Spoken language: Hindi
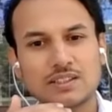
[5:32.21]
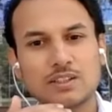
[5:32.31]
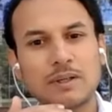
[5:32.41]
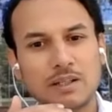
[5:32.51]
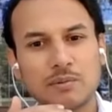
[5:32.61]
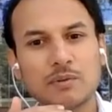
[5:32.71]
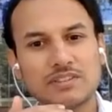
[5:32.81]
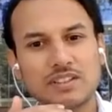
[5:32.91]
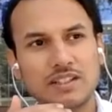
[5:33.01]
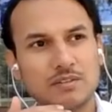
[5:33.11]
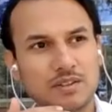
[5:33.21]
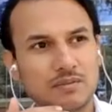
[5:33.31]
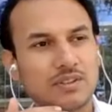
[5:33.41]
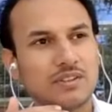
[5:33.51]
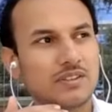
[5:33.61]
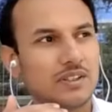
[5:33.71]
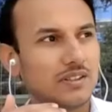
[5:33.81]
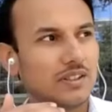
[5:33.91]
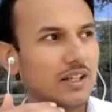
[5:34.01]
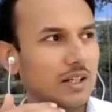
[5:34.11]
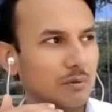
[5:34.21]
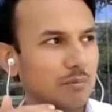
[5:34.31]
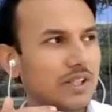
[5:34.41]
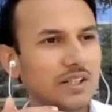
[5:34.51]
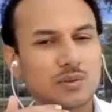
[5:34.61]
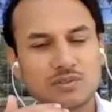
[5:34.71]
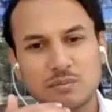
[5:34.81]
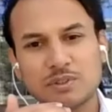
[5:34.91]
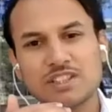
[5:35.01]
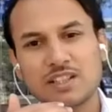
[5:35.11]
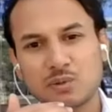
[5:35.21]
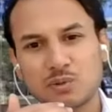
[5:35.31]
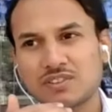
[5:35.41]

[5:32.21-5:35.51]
आजकल जमाना भी वैसा है हम भी अगर कुछ समझने का